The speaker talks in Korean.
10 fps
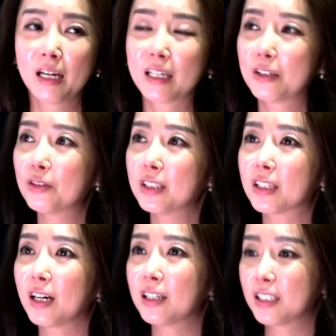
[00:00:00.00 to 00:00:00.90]

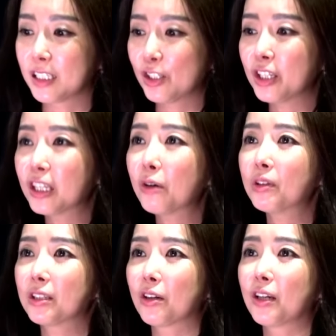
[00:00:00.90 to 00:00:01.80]
그러니까 이제
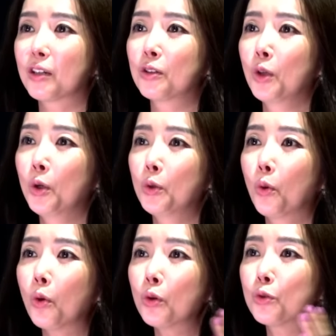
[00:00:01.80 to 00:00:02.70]
최태원의 전략은
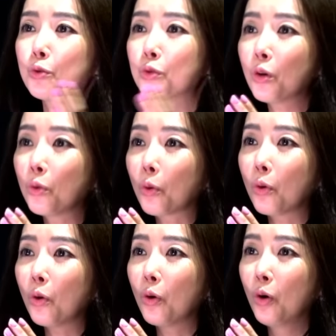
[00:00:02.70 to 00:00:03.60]
요거를
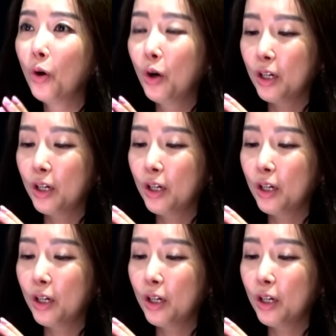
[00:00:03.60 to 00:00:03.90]
줄여놓고 음.